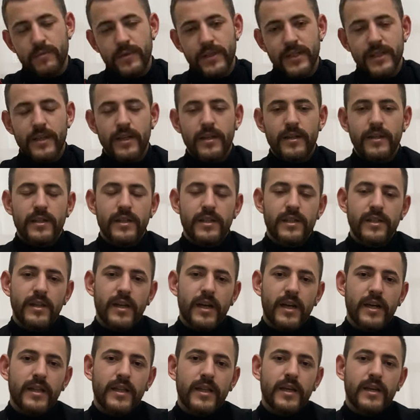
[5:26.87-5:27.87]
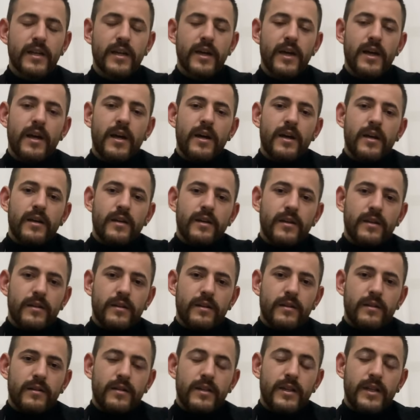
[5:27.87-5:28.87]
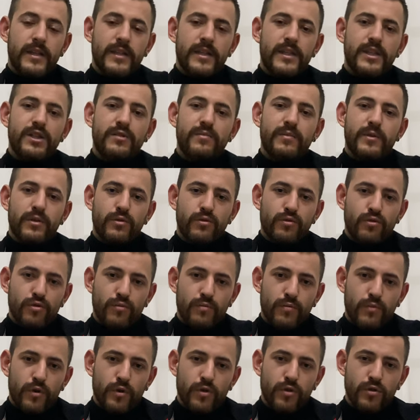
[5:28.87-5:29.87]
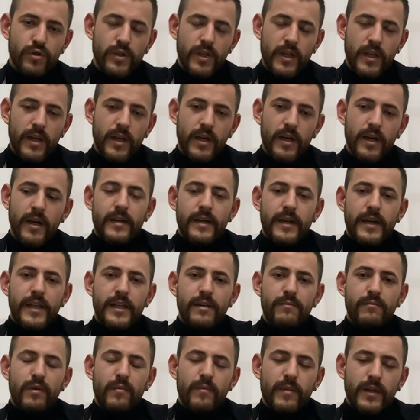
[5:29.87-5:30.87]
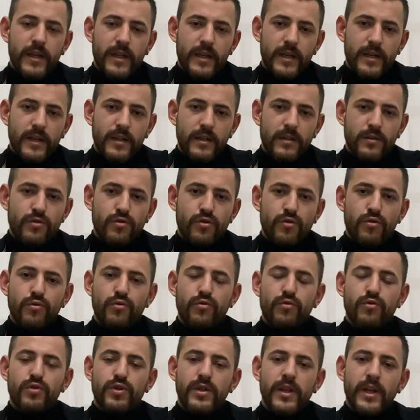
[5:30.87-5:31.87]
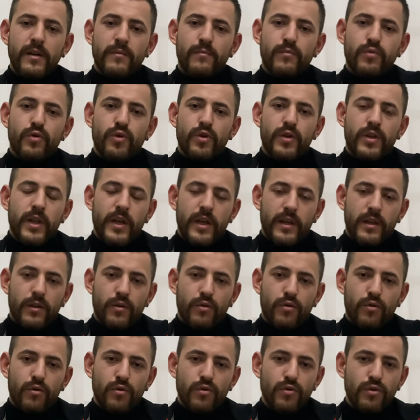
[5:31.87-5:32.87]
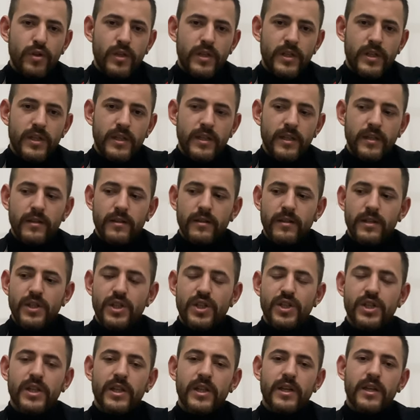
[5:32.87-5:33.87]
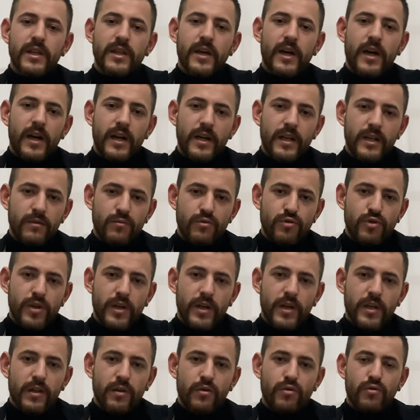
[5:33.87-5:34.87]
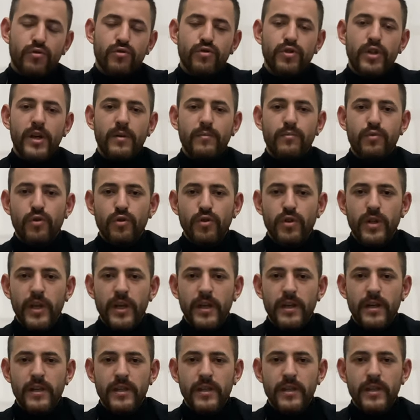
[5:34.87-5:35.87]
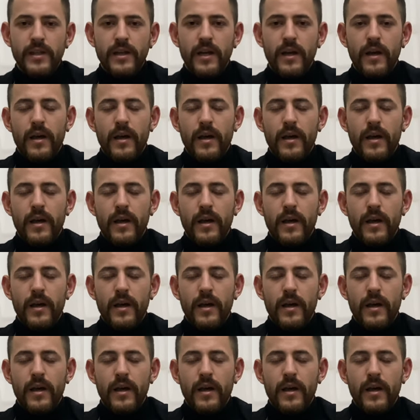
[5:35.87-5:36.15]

Bizler için ne kadar e, tiksinç bir durum olsa da kedi mamaları çok yüksek proteinli olduğu için dışkıları da aynı bu şekilde yüksek proteinlidir